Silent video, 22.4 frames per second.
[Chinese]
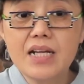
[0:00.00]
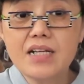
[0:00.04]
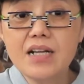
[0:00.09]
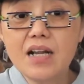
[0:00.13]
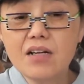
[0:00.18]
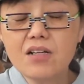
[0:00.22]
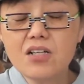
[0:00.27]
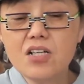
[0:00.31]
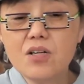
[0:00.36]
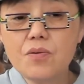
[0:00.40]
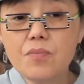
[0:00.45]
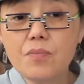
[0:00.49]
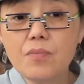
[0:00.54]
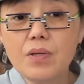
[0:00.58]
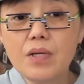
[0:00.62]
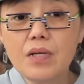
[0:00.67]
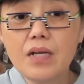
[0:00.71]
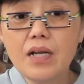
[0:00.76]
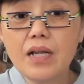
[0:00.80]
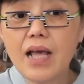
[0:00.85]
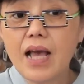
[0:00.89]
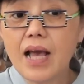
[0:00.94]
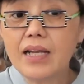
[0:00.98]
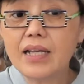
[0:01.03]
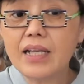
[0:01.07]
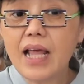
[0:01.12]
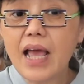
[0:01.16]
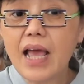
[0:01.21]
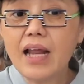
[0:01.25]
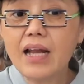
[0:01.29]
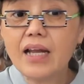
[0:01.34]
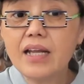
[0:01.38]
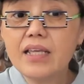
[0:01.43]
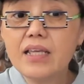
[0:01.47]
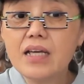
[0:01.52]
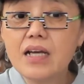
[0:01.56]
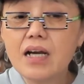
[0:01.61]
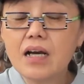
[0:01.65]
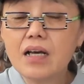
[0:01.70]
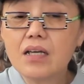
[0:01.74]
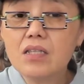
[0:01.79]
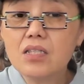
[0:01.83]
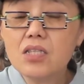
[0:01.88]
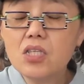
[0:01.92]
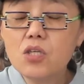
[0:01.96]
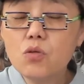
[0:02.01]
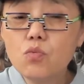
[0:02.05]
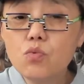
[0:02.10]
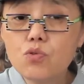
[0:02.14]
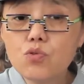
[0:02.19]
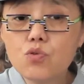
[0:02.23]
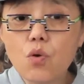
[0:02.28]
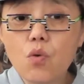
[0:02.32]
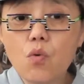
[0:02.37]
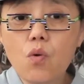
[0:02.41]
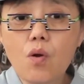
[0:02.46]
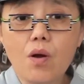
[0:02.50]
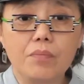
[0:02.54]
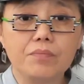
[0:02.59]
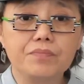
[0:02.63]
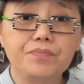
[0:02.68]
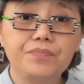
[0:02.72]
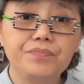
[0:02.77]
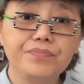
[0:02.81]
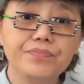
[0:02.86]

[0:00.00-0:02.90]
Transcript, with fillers: 让日本人啊来了一个一无所获，